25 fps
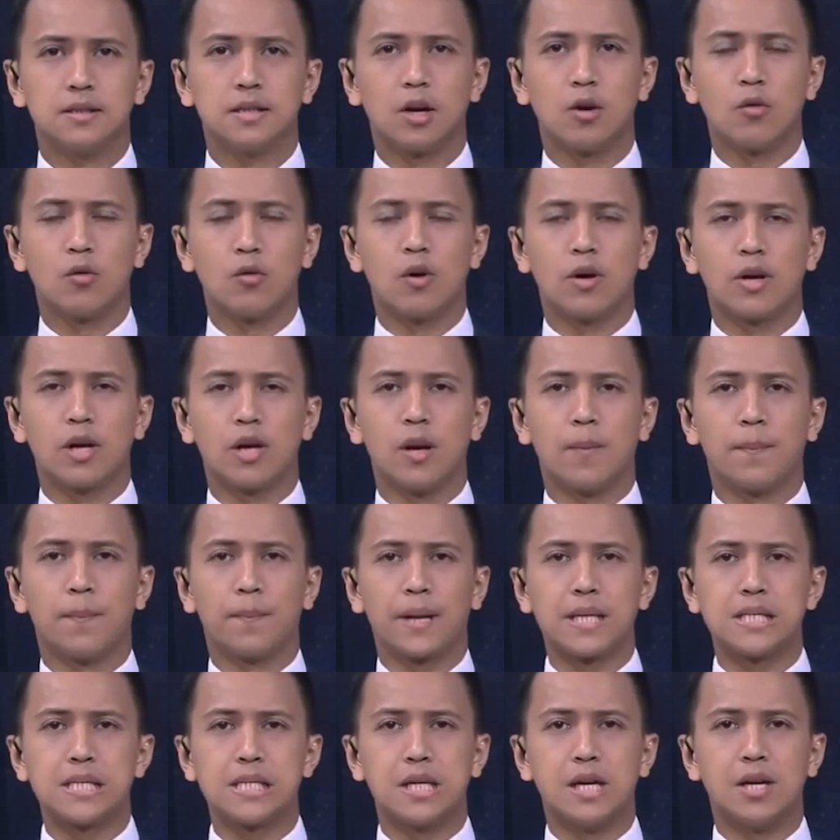Calon Wakil
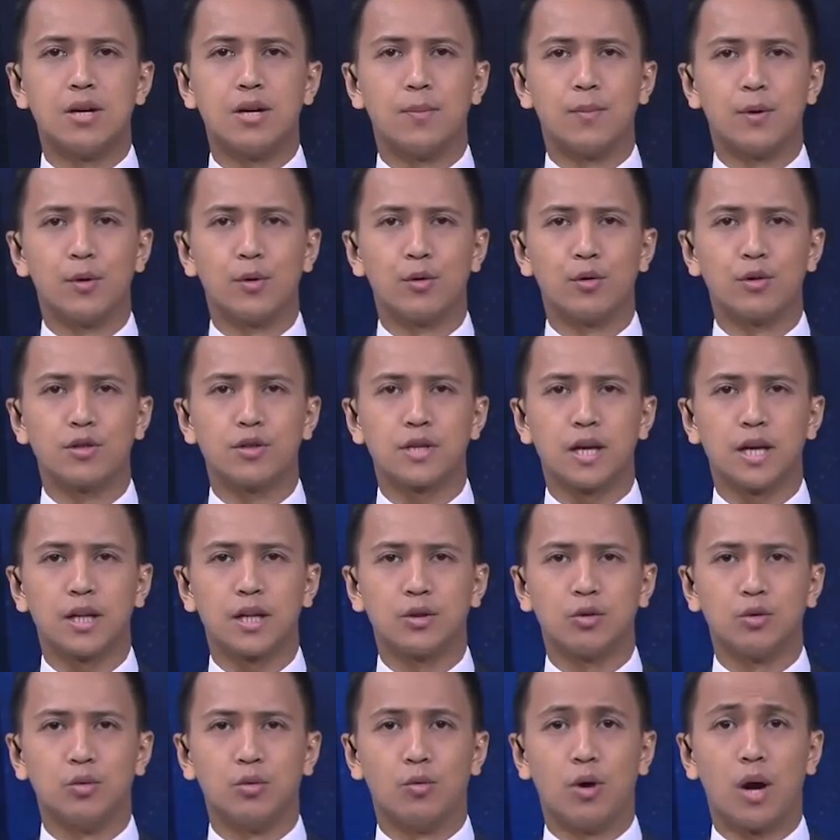Presiden nomor urut
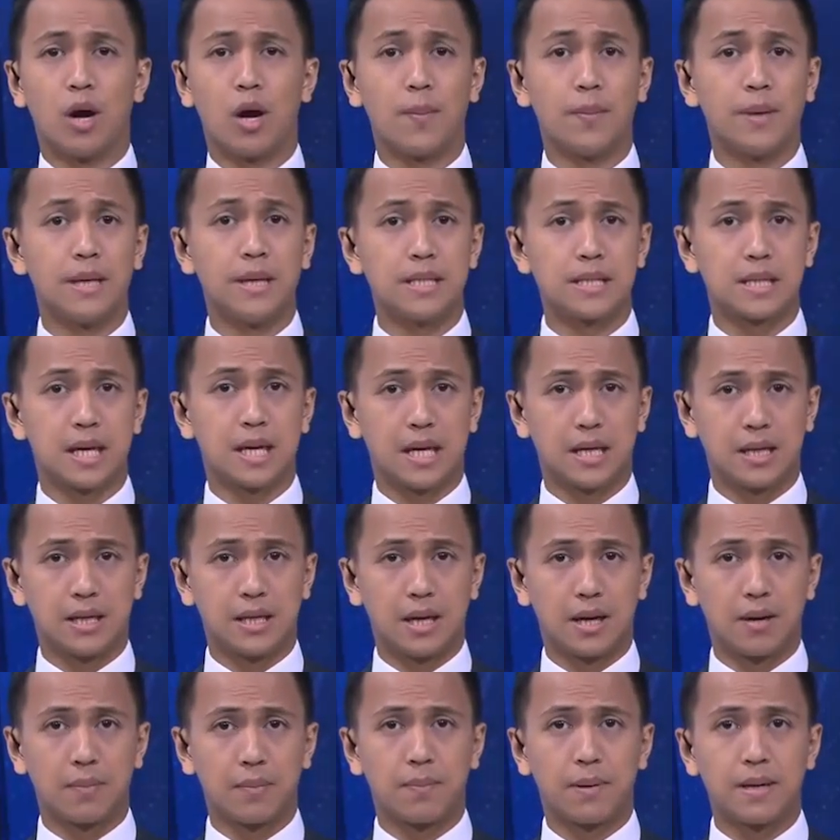1 Mohaimin
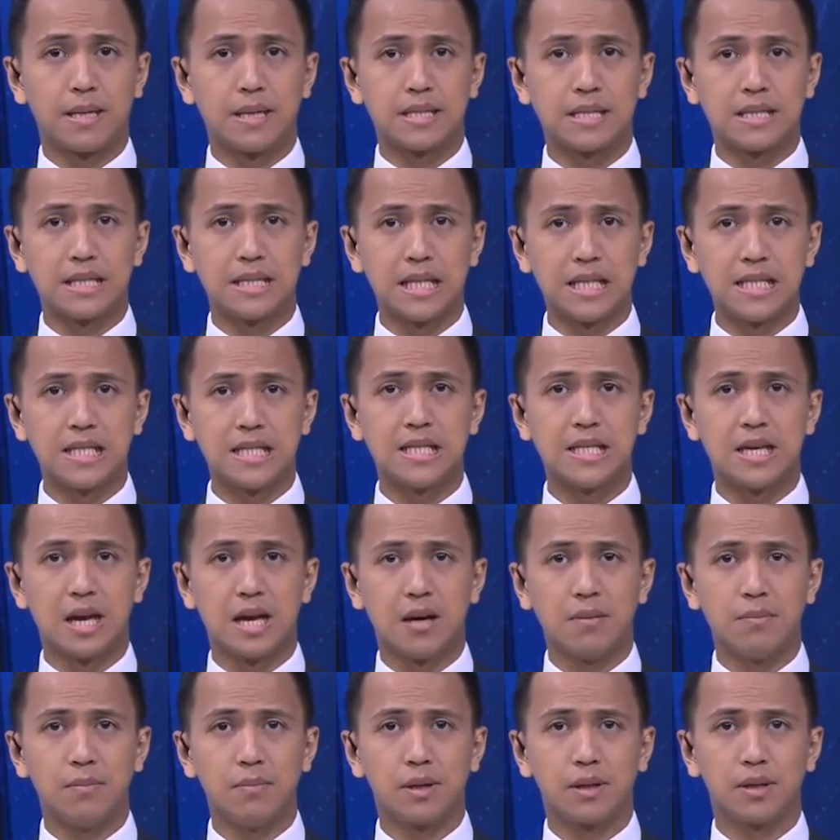Iskandar pada Senin
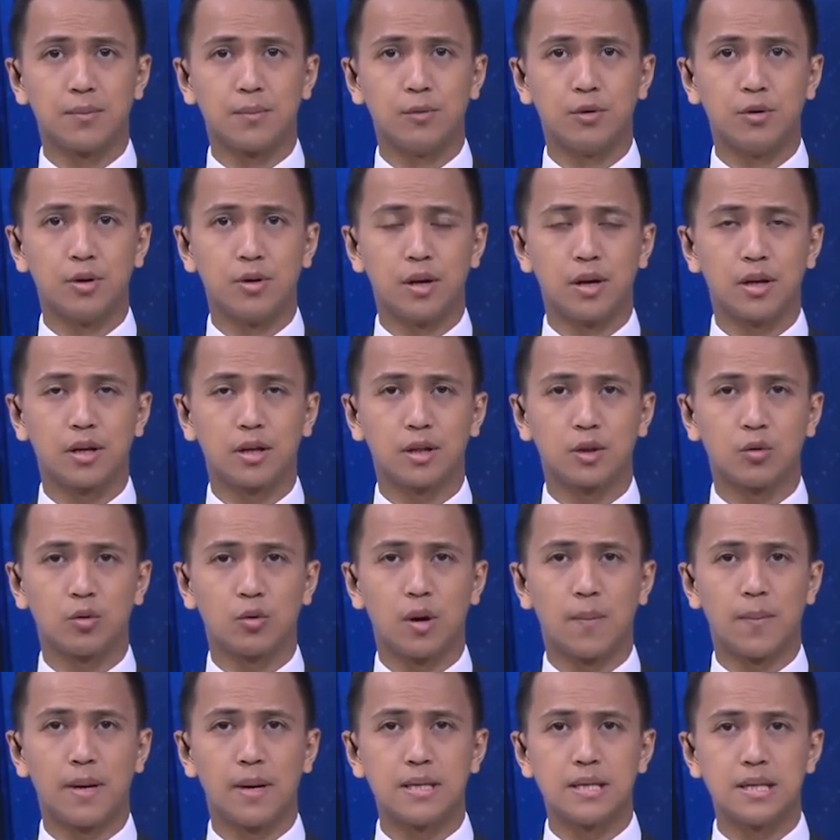siang bertemu dengan
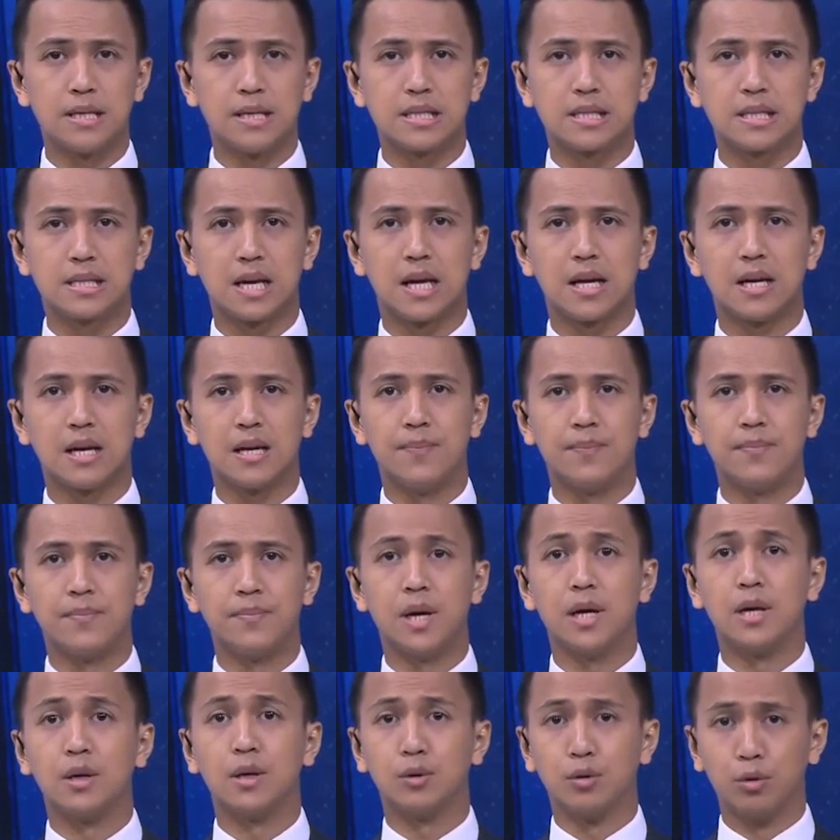Ketua Majelis
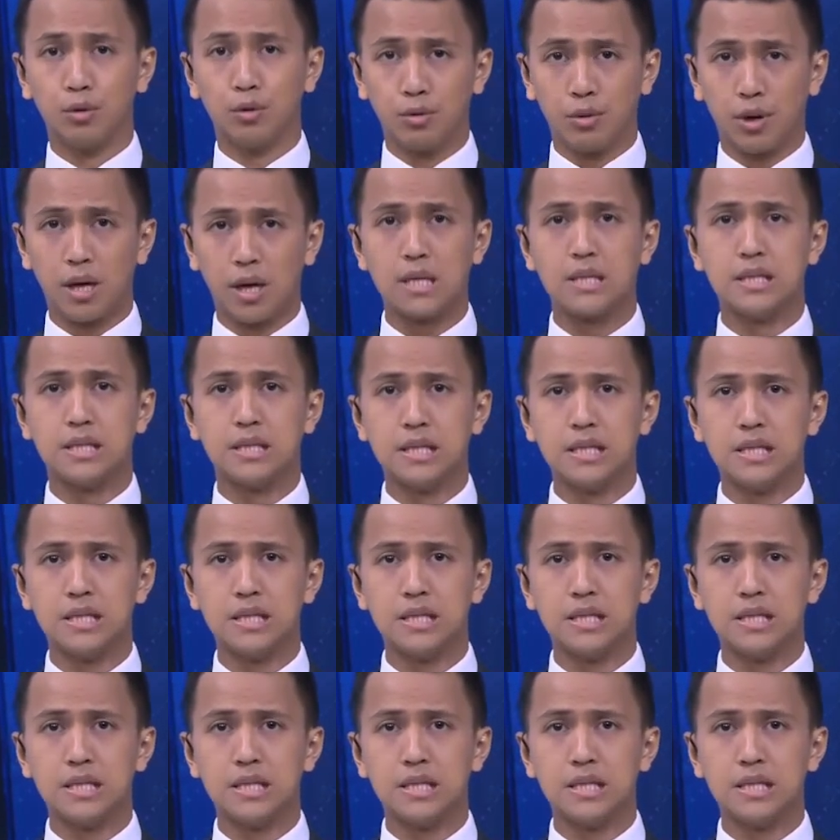Taklim dan Guru Ngaji